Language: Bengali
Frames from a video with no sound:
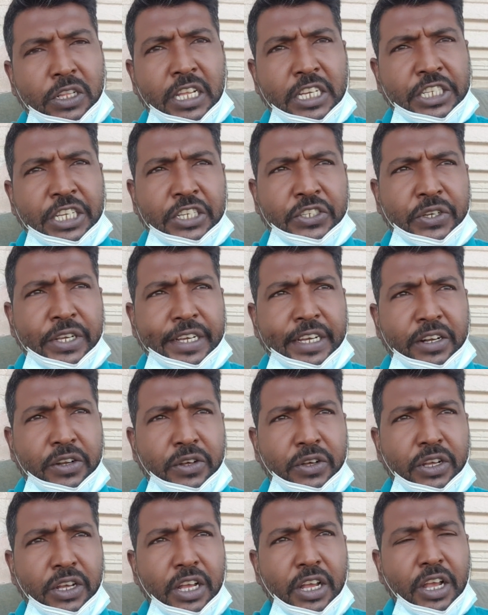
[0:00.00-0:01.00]
কথা শেষ হয়ে গেল
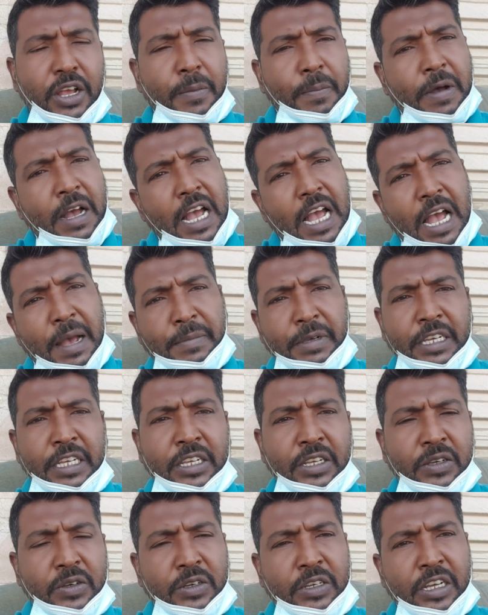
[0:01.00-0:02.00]
বা আমি
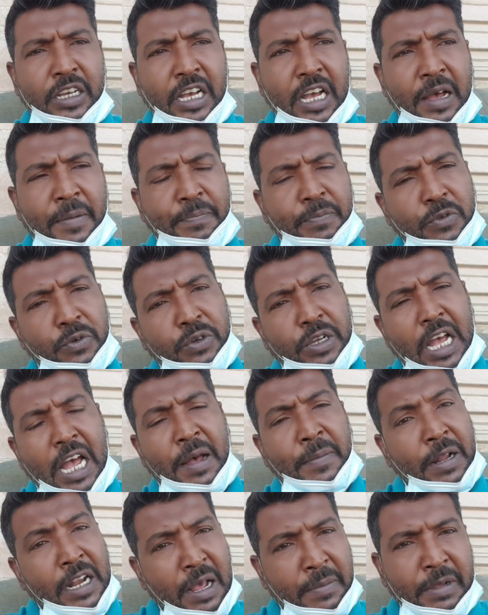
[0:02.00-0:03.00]

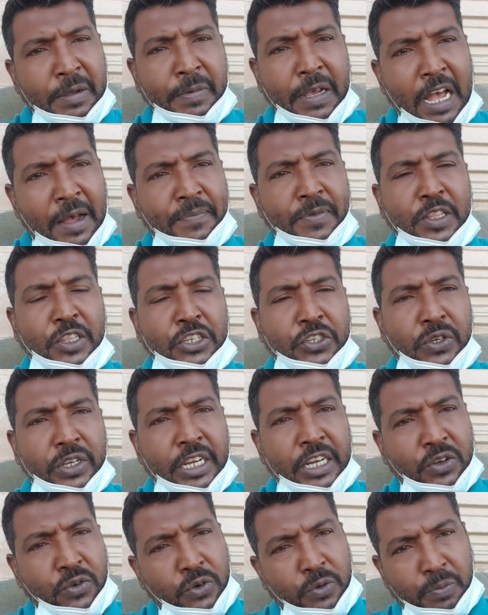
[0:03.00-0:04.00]
আবার আমি আপনাদের
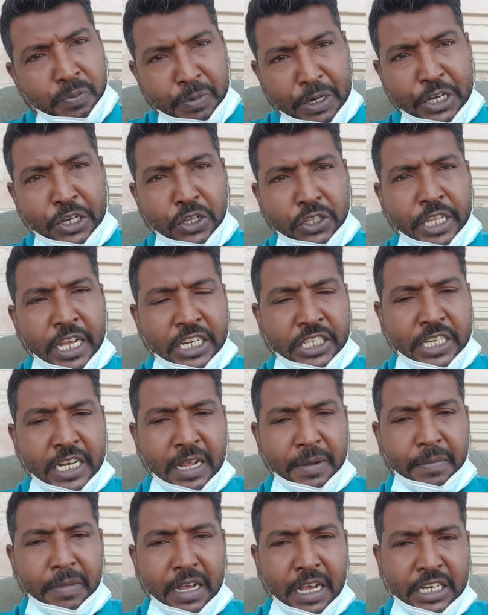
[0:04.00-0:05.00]
সঙ্গে ভিডিওতে
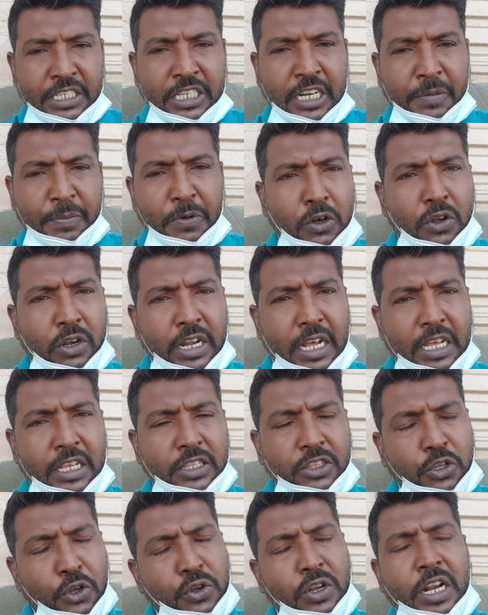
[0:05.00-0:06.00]
আসলাম আসার পর না
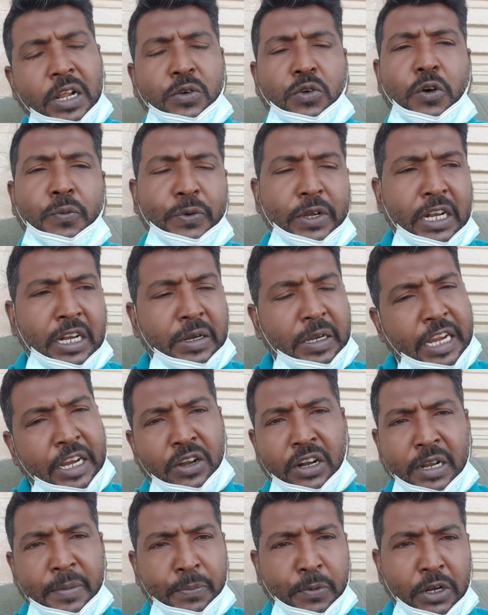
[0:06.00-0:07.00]
ধরুন না কপিল এ
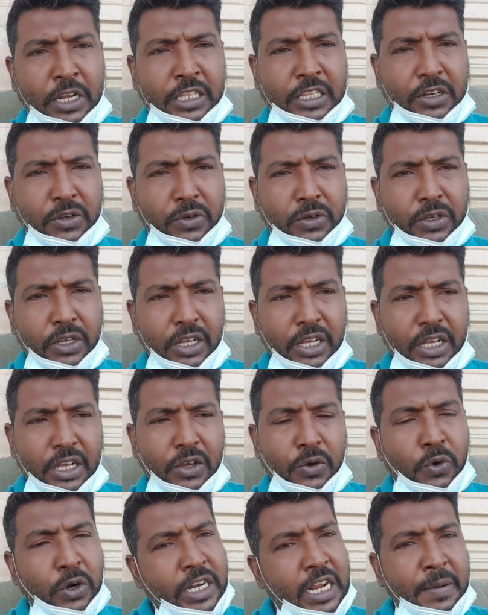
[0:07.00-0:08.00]
বলে দিল
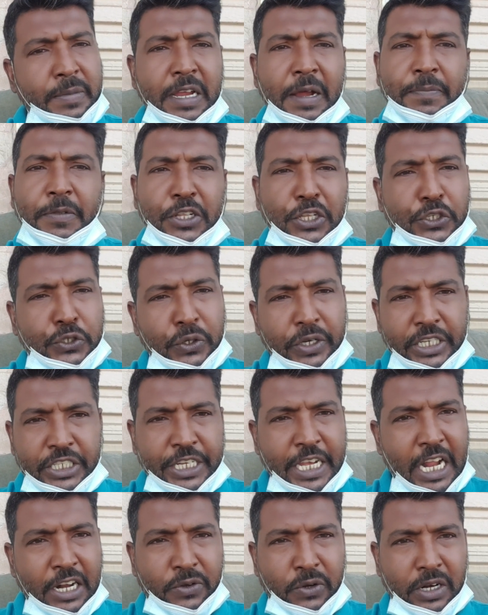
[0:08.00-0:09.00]
ওইটা আমি আপনাদের সঙ্গে
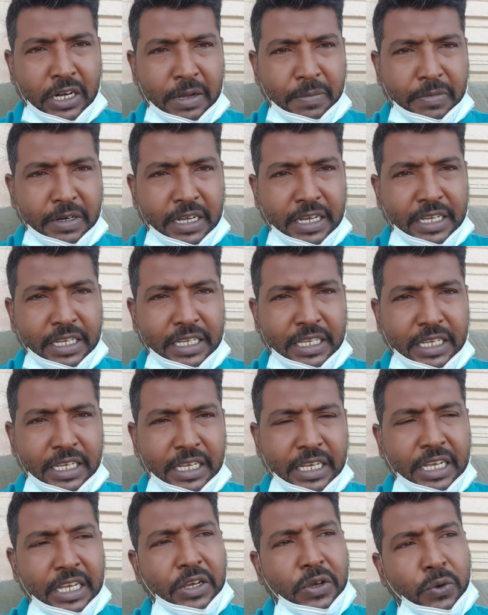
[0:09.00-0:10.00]
শেয়ার করলাম না
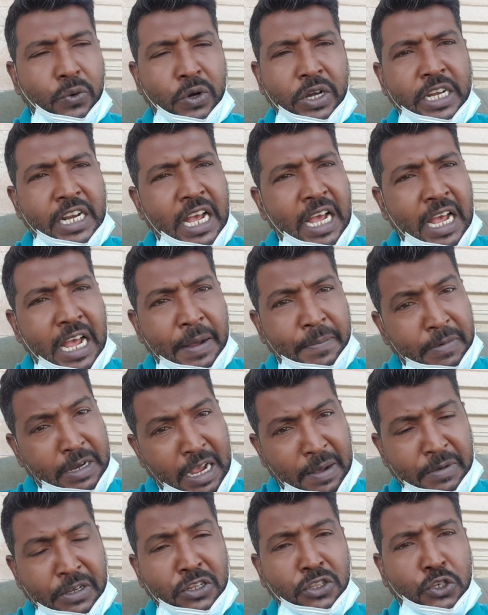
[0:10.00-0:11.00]
ওইটা
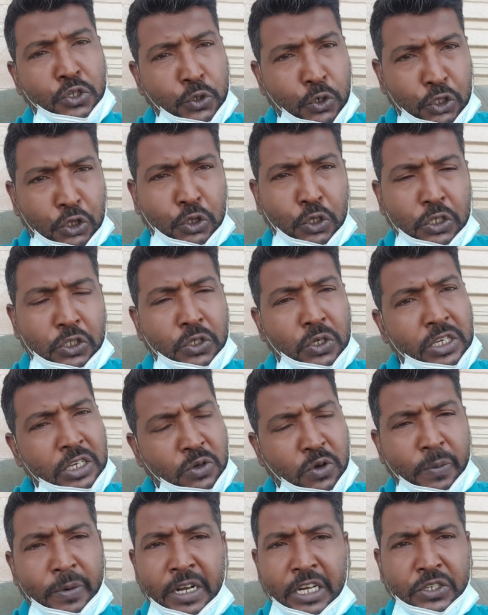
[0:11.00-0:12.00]
আমি কিন্তু সত্যর জন্য
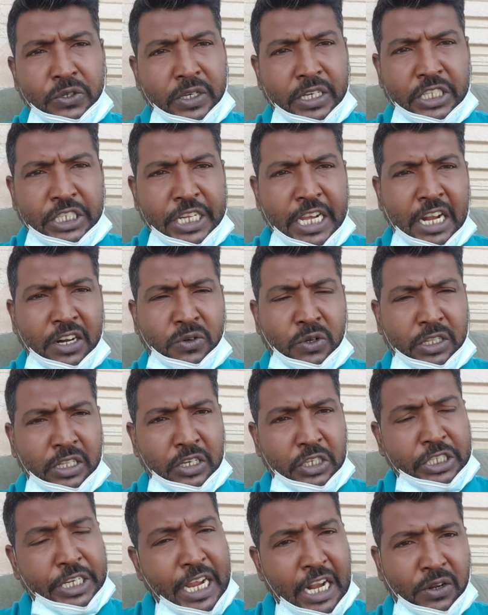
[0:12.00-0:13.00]
কপিলের সঙ্গে শেয়ার
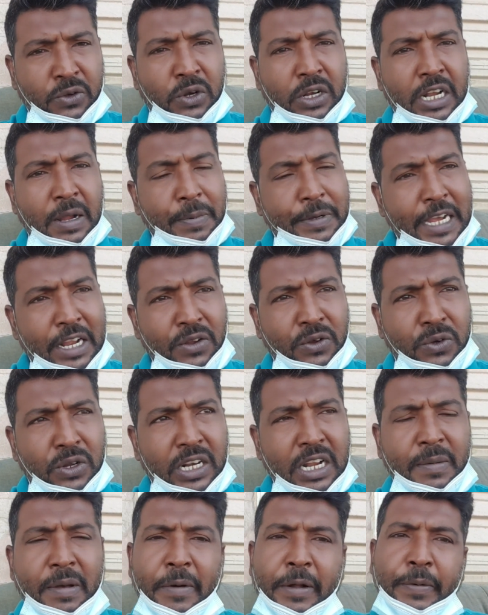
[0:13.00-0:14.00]
শেয়ার করলাম কেন
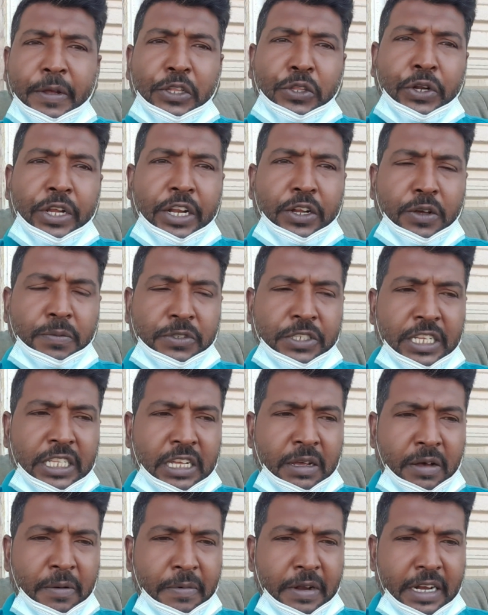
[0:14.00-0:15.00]
করলাম আমার ভিতরে এরকম
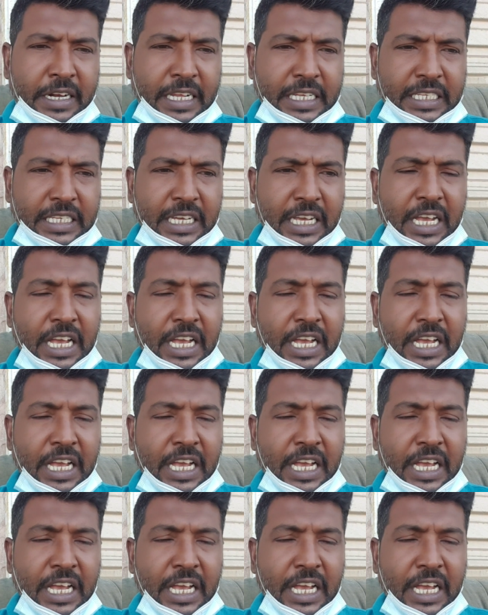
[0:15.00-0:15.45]
চিন্তাভাবনা নাই